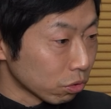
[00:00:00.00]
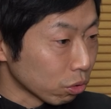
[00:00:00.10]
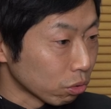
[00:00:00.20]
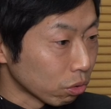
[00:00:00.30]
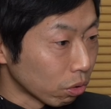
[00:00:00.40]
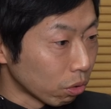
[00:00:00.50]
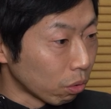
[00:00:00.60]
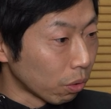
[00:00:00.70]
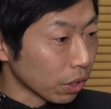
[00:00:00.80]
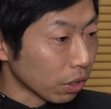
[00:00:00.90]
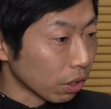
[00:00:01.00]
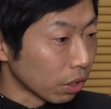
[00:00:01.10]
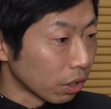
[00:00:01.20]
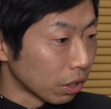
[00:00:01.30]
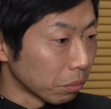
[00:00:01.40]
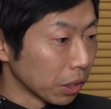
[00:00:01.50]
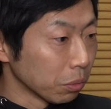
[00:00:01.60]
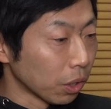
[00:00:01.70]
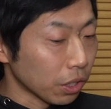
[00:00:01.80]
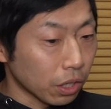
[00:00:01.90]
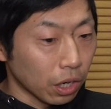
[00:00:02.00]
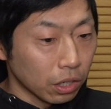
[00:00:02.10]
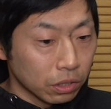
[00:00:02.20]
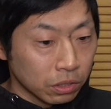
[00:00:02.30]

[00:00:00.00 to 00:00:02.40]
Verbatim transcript: ちょっと怖いから。あ、でもあれか。